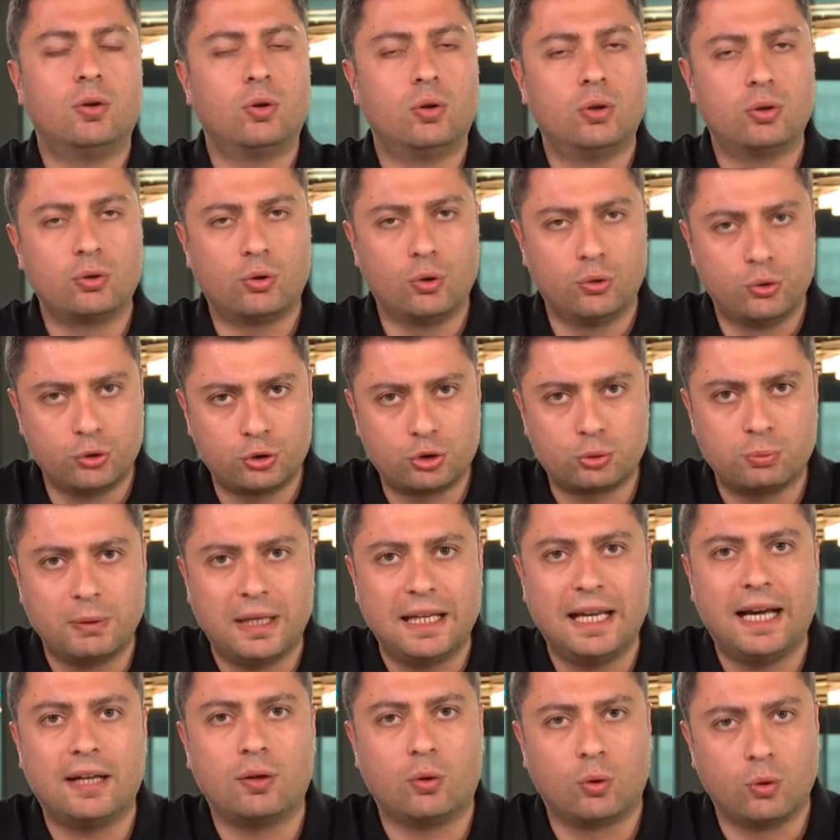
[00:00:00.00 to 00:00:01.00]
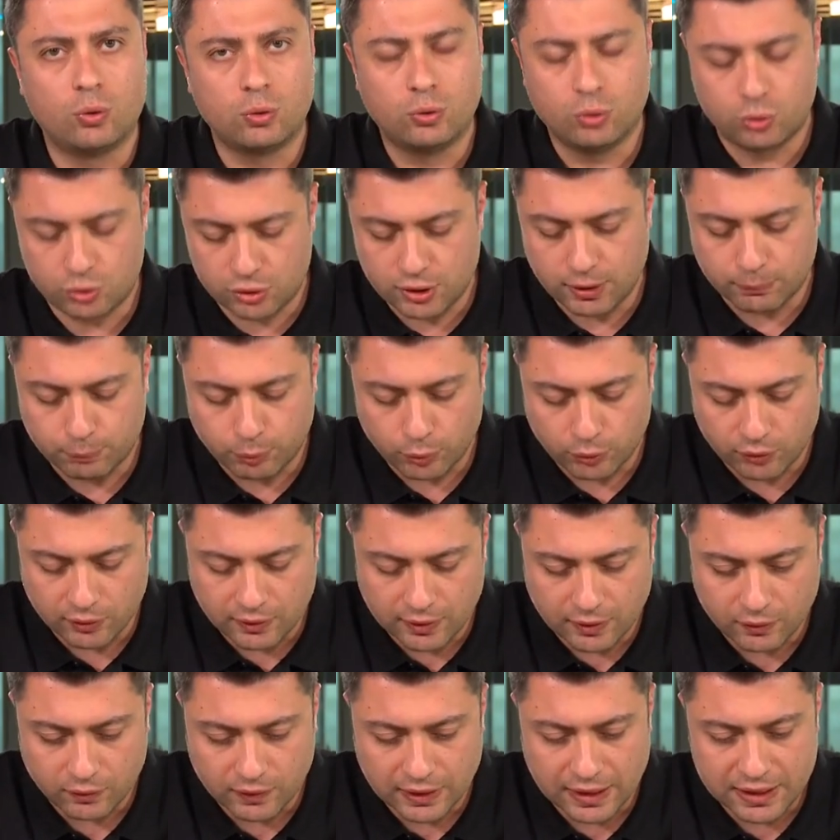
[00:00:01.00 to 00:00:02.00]
O görüşmeler oldukça
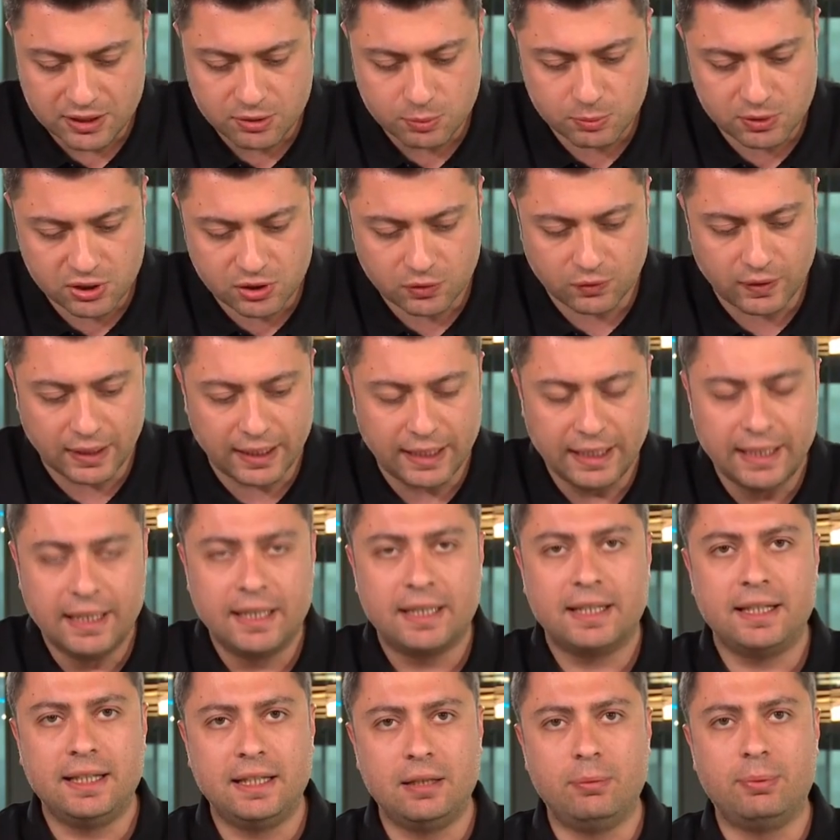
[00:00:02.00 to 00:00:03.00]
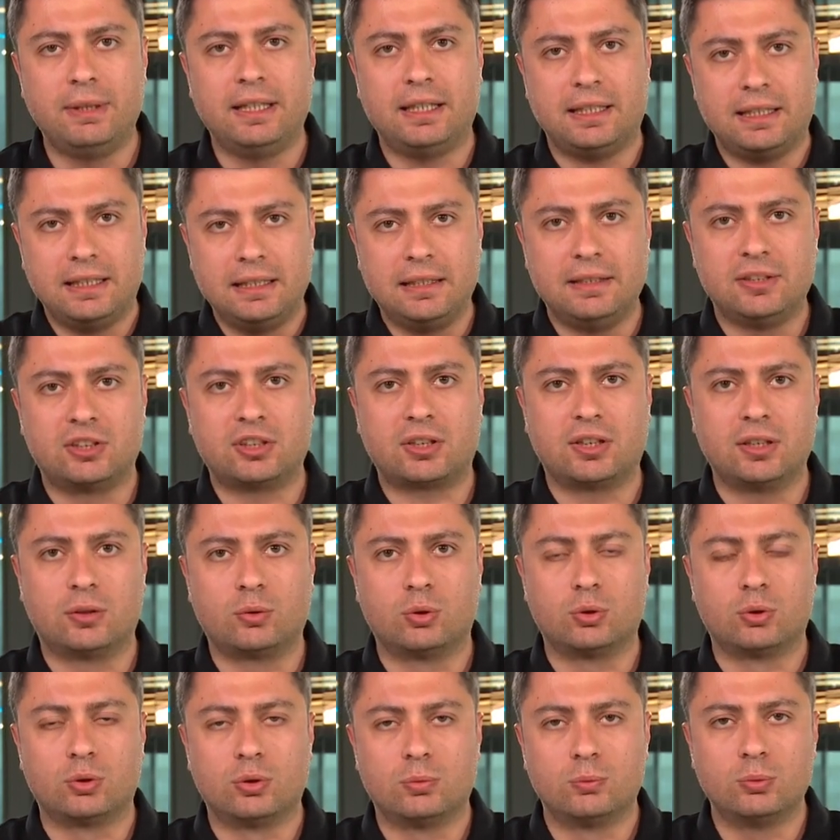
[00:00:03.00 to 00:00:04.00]
pozitif geçmiş ve iyi bir
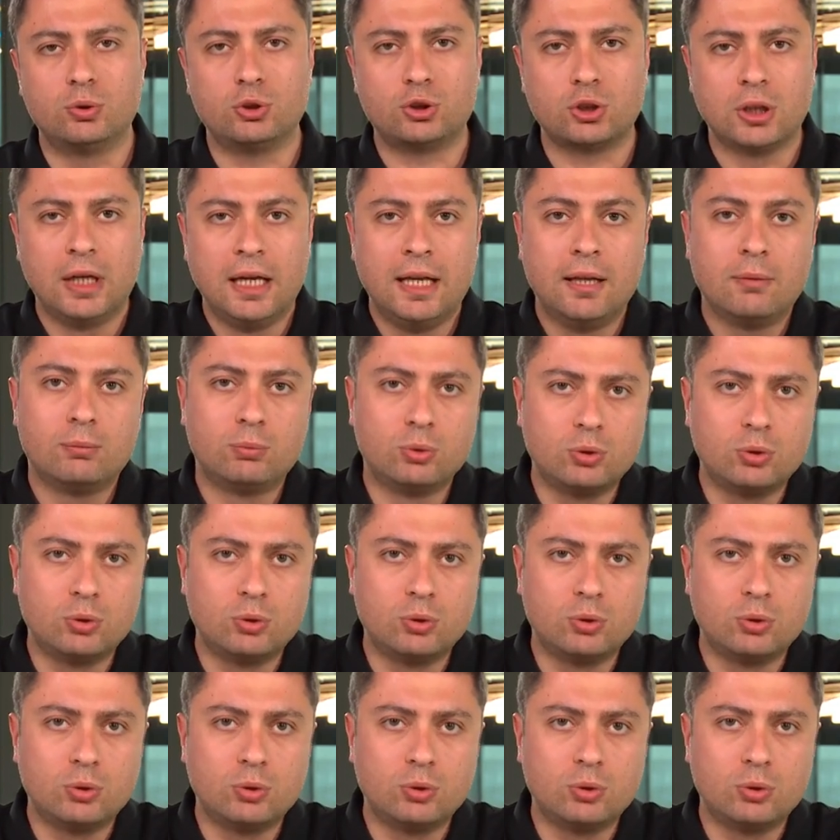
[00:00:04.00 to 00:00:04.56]
ilişki kurulmuş.